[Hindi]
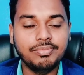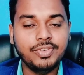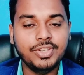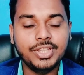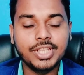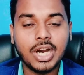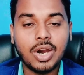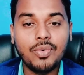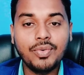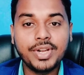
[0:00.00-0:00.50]

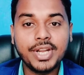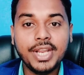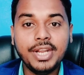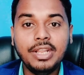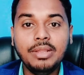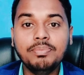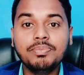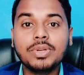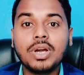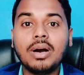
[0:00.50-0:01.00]
विदाउट
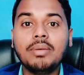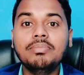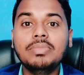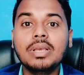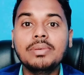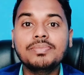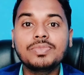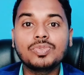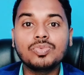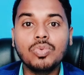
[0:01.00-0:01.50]
एनी
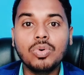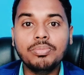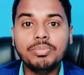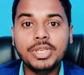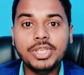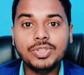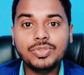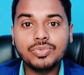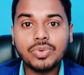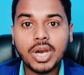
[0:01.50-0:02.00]
प्रॉब्लम्स वो
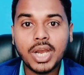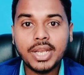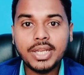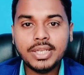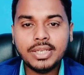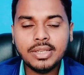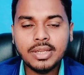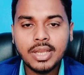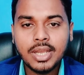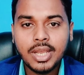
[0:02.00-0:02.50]
भी
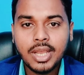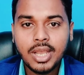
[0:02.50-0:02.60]
ज्वाइन